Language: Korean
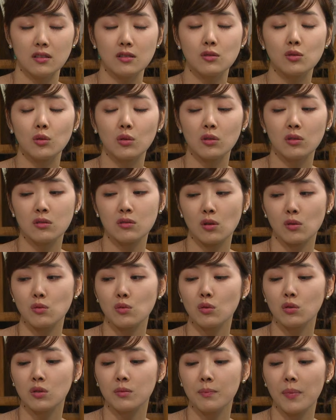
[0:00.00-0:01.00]
이쪽이든
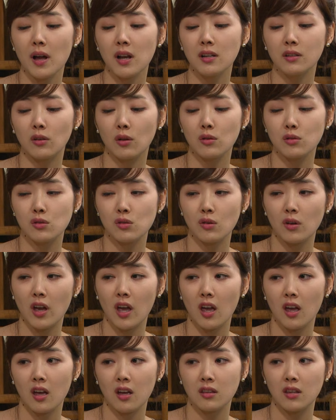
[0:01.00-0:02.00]
저쪽이든 빨리
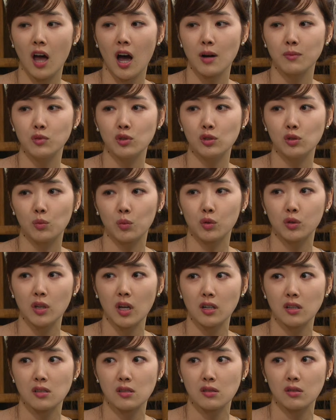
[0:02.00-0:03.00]
결정해. 나 아무 일도
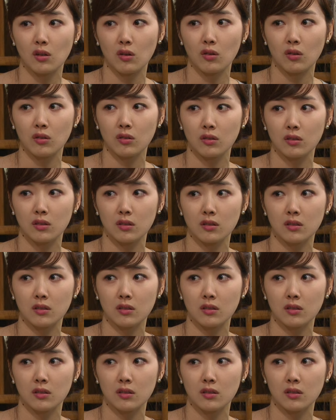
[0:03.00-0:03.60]
못하겠어.